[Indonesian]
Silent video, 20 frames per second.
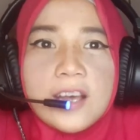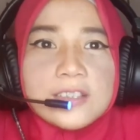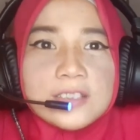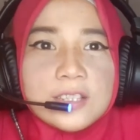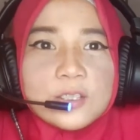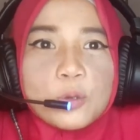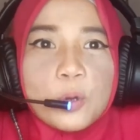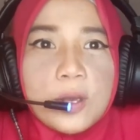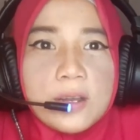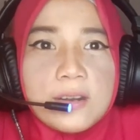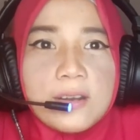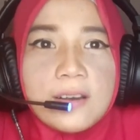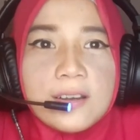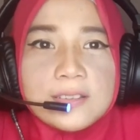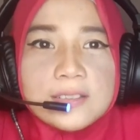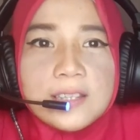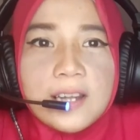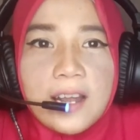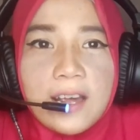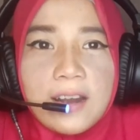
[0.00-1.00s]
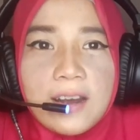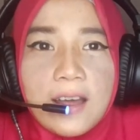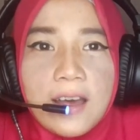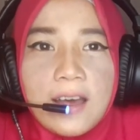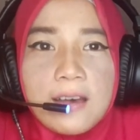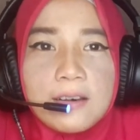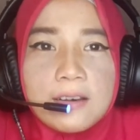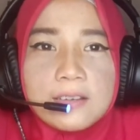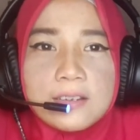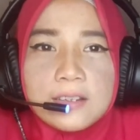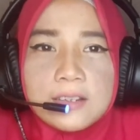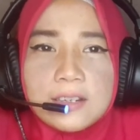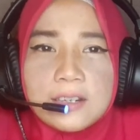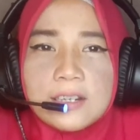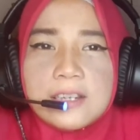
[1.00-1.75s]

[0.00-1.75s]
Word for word: sesuai dengan selera uh,